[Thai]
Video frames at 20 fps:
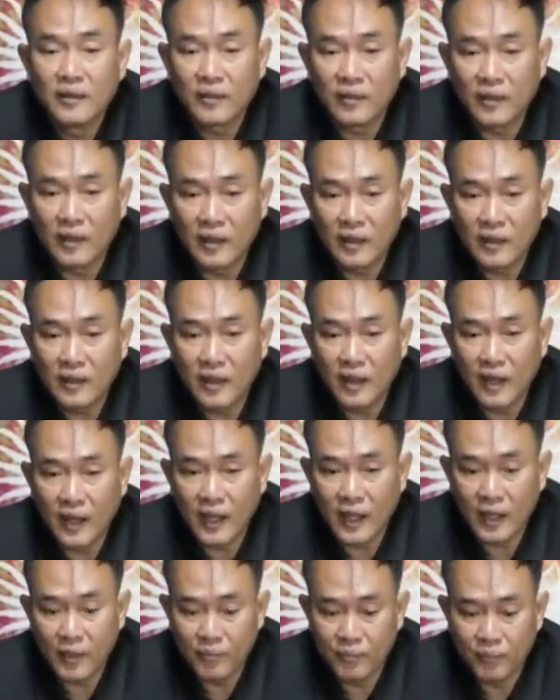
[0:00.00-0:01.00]
สีค
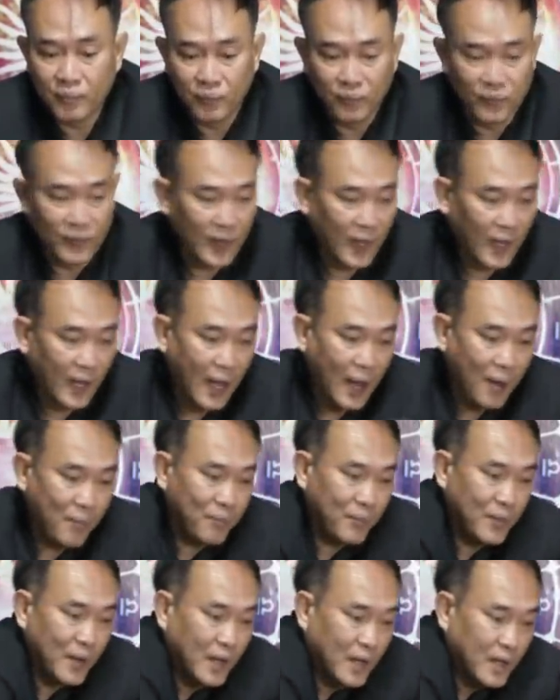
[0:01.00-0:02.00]
รีมนะครับ
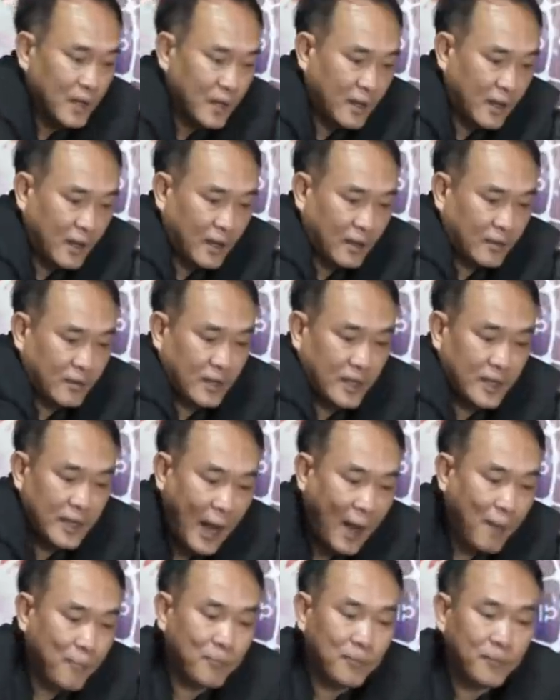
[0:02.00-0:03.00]
สี
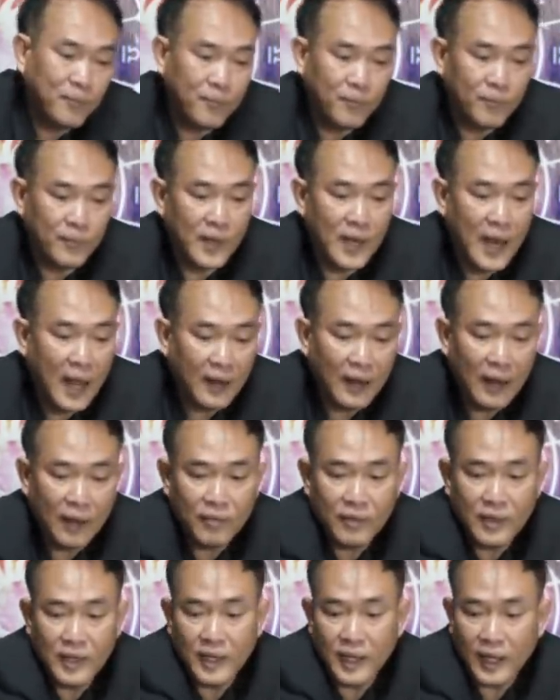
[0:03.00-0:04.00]
ดำมีหลากหลาย
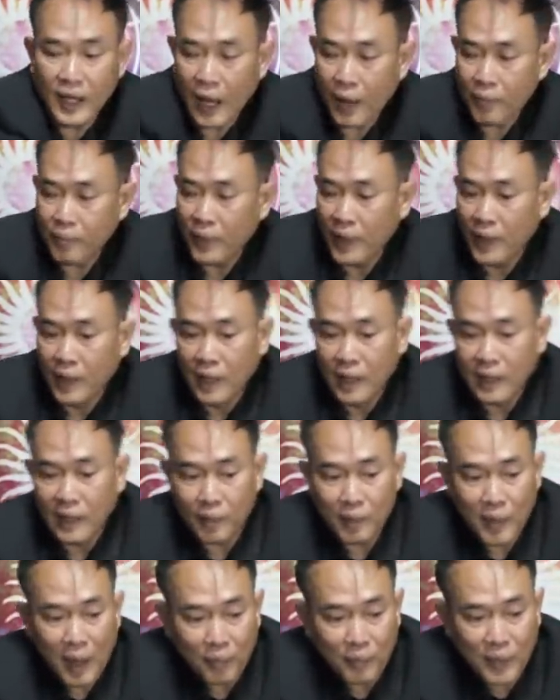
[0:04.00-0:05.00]
สีนะครับ
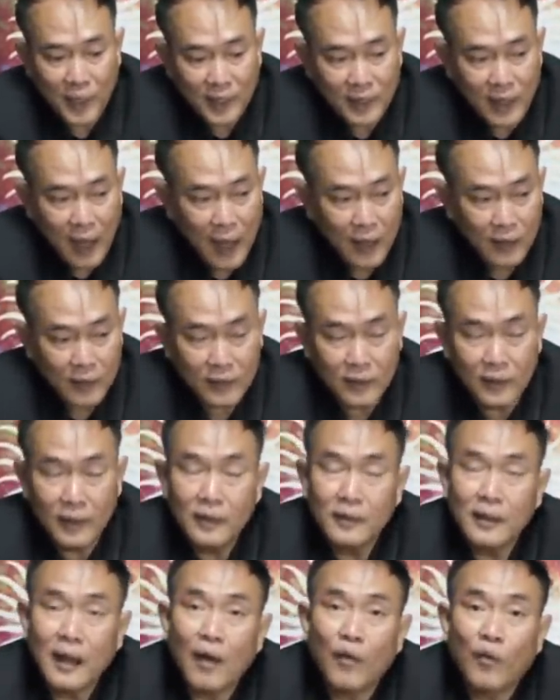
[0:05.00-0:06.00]
สำหรับที่ท่าน
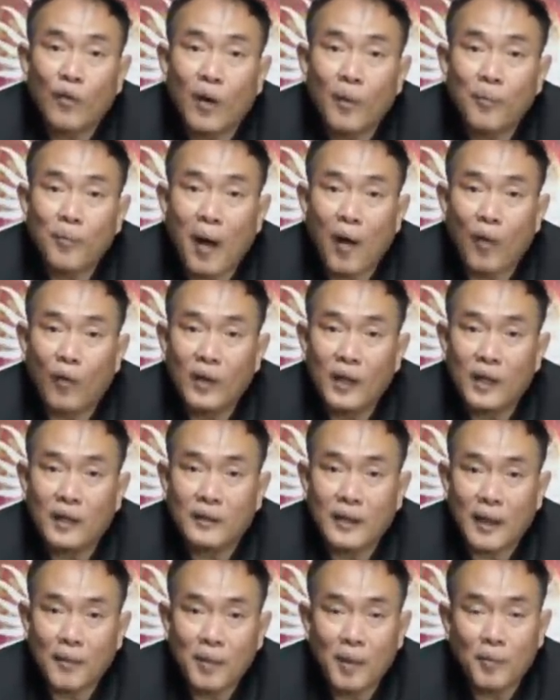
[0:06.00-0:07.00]
ที่เข้ากระเป๋าเรียก
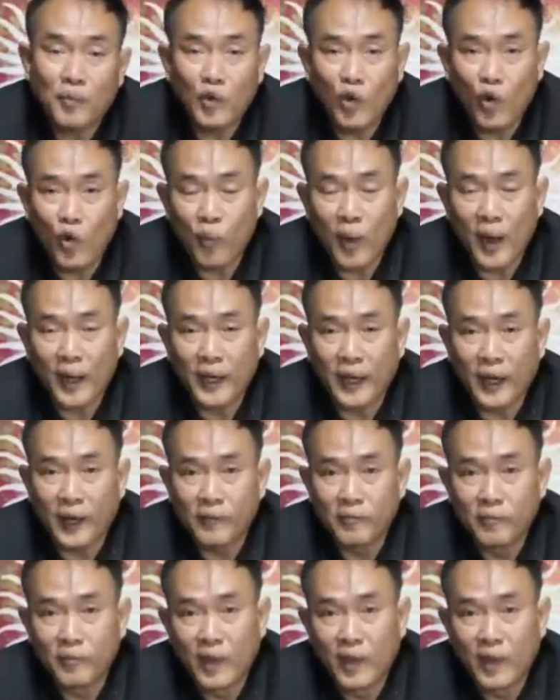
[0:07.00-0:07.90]
ทรัพย์รับโชคไปเนี่ย